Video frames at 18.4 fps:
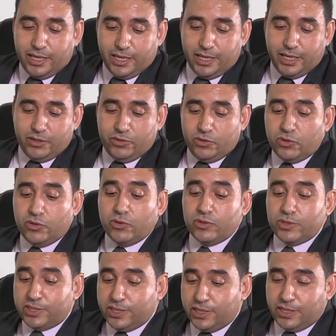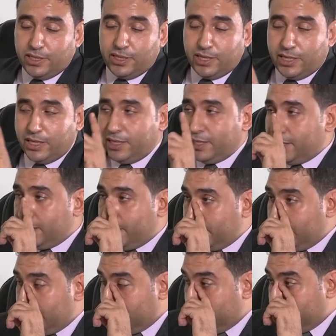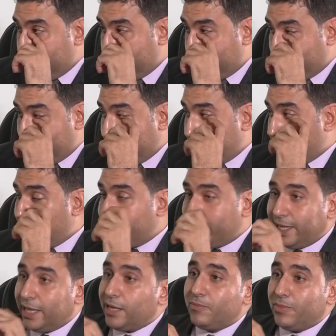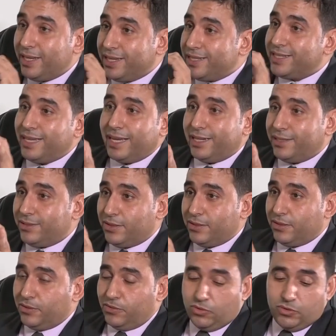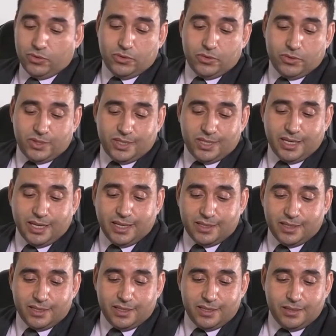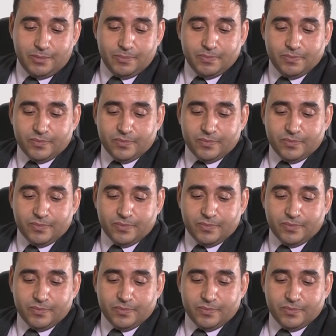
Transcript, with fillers: et de considérer, c'est le terme exact de ce qui a été dit,